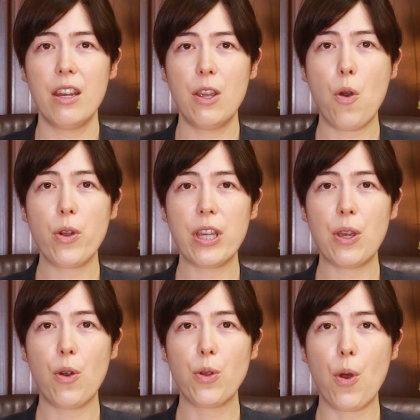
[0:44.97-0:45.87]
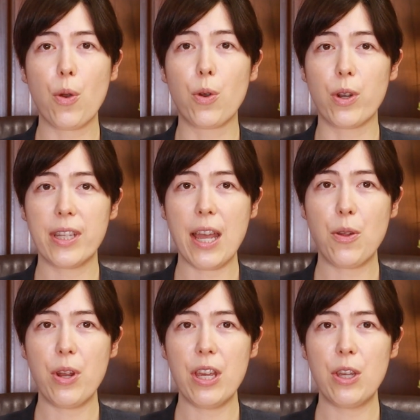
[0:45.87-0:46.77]
日本企業の国際
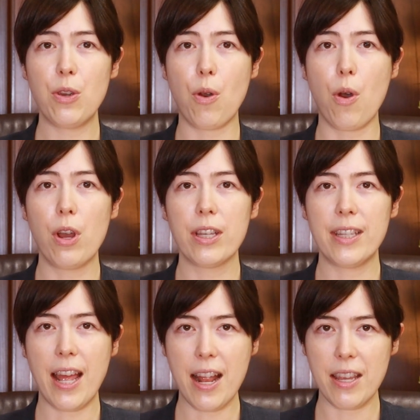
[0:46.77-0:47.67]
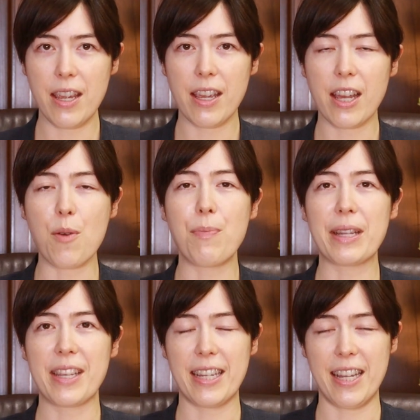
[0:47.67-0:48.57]
取引をさらに活
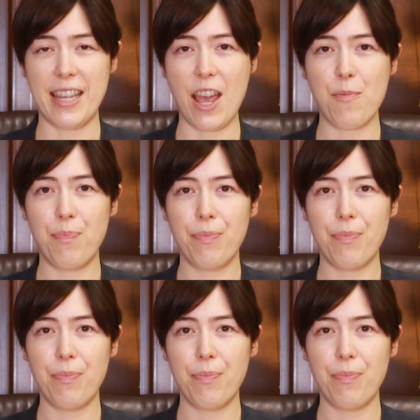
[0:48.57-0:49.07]
発化させ